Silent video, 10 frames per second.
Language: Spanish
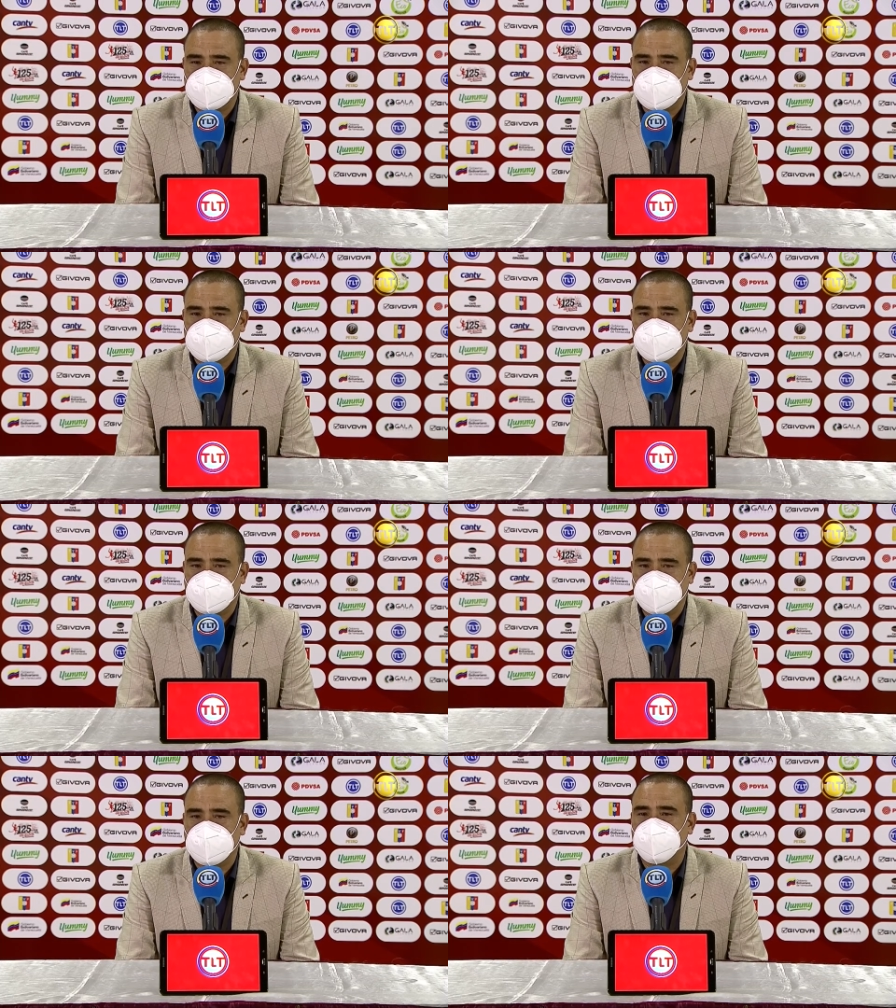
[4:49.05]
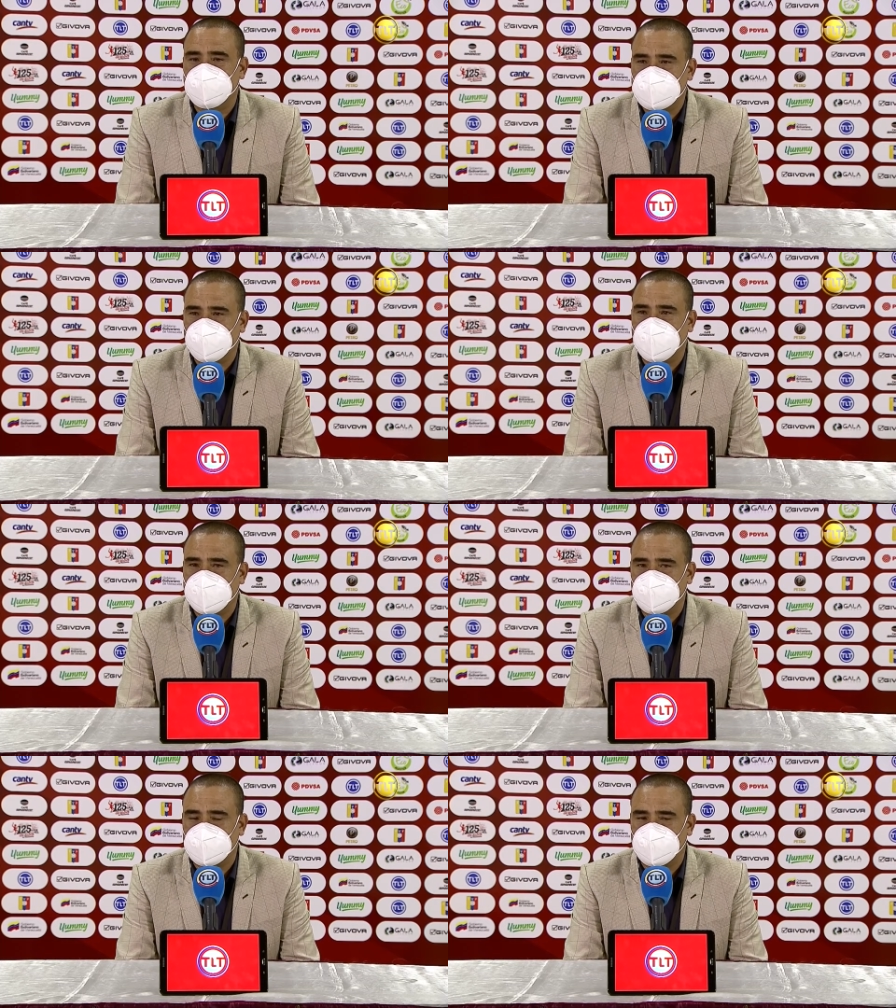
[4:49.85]
Eh, es difícil
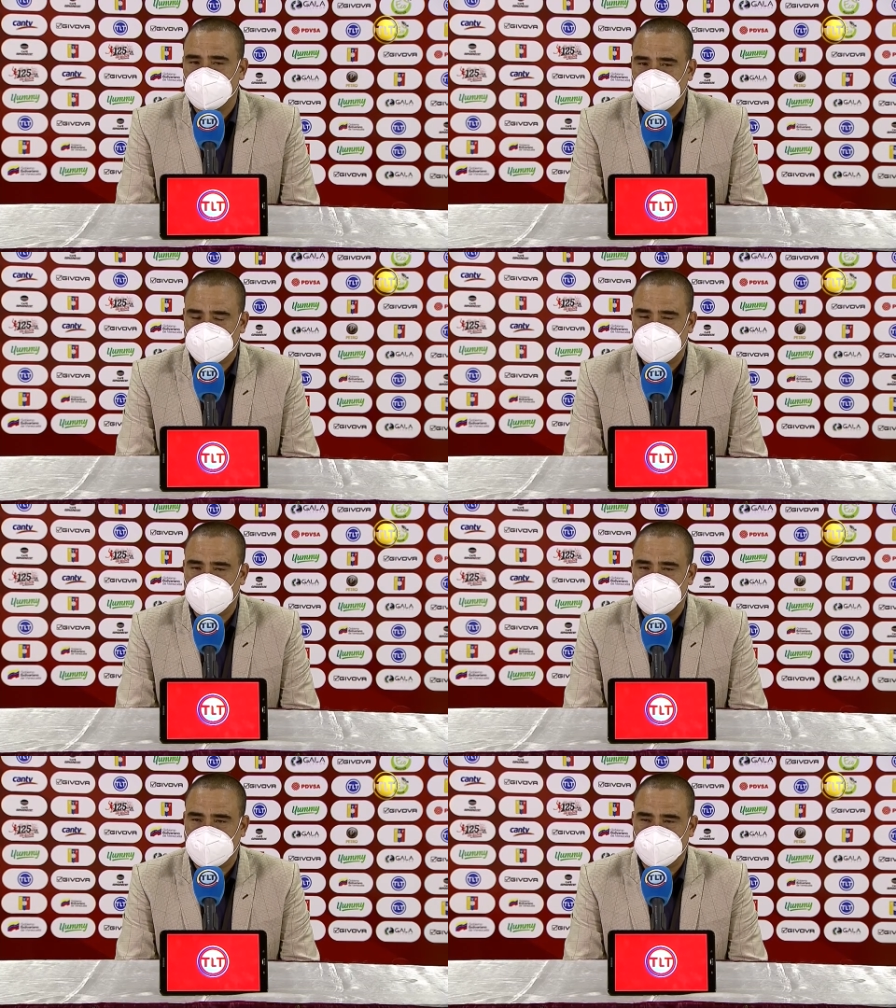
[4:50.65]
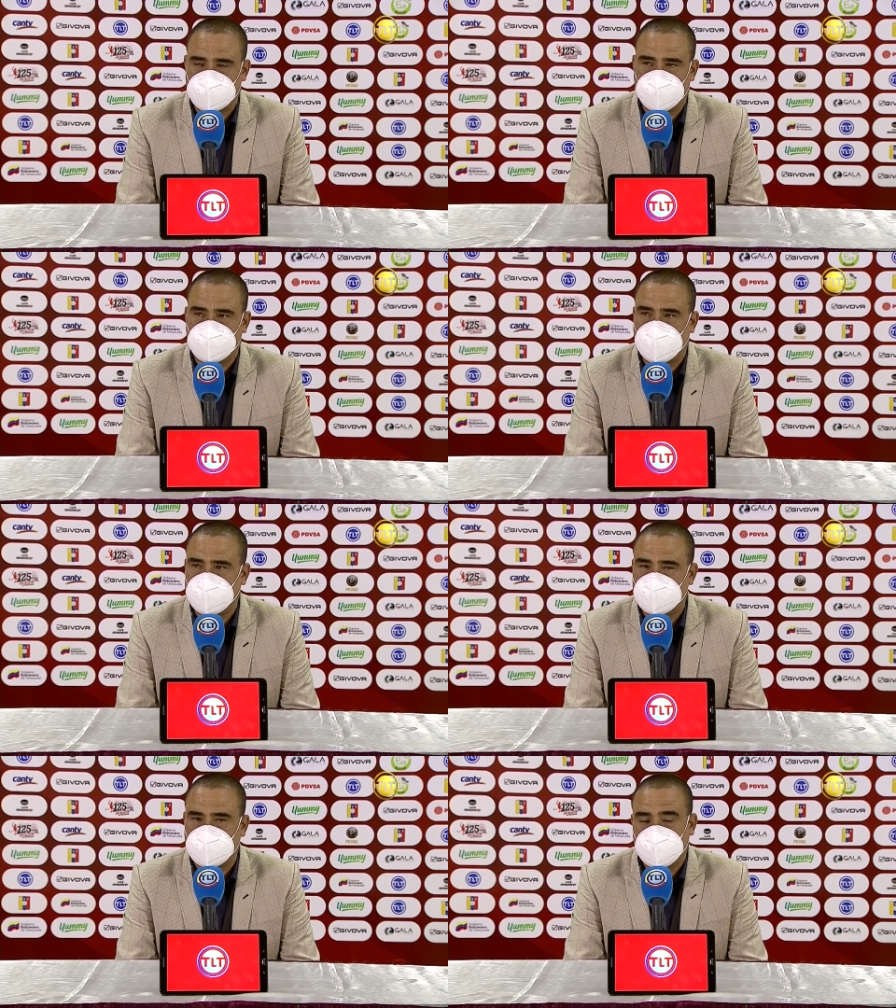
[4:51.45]
jugar 11 contra 11 contra
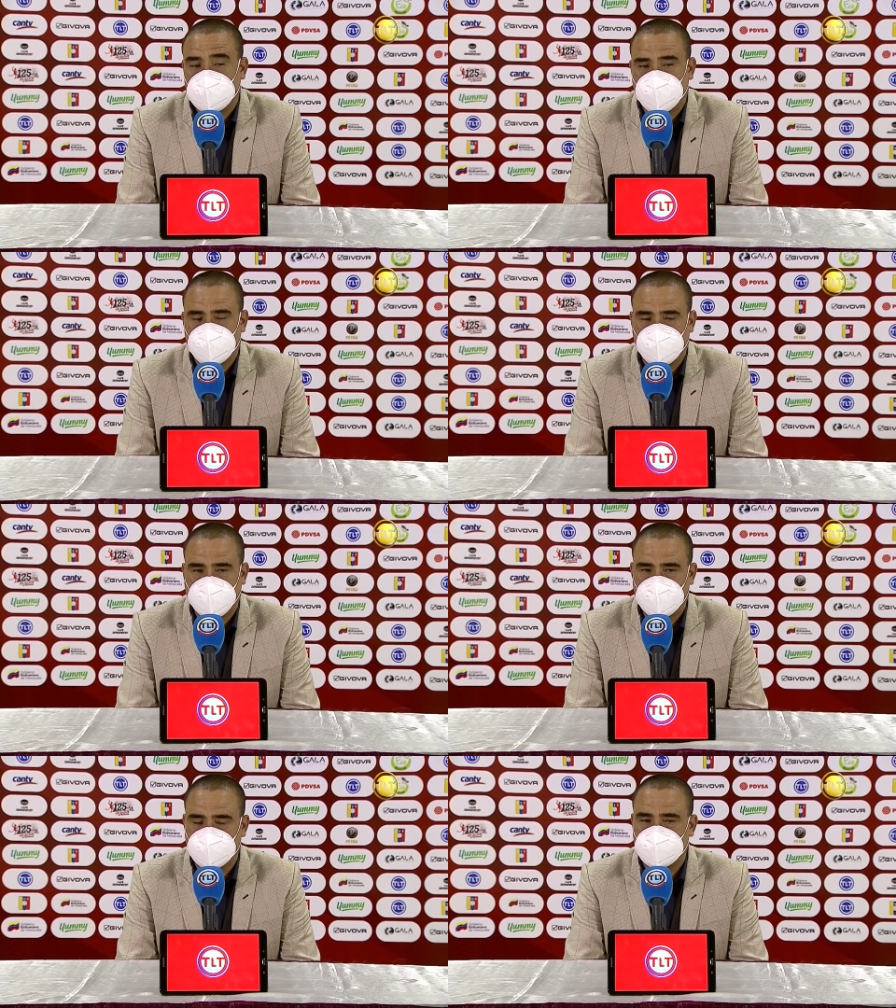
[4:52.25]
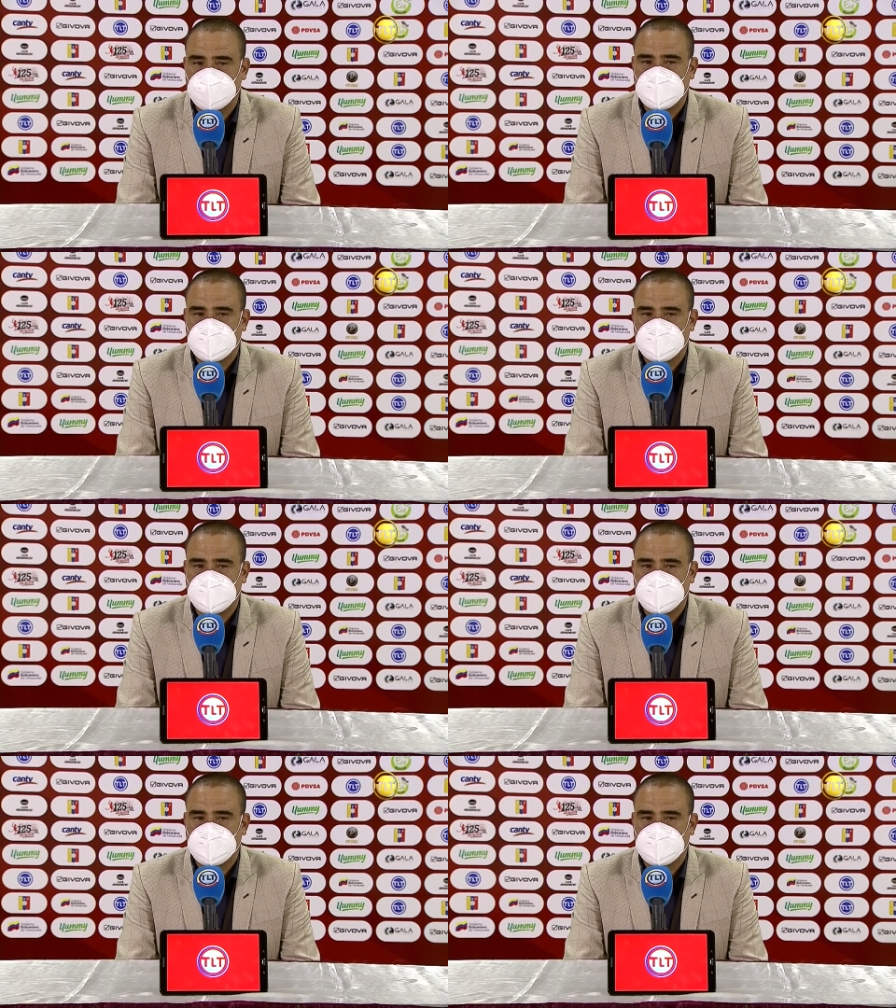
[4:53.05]
Argentina y con uno menos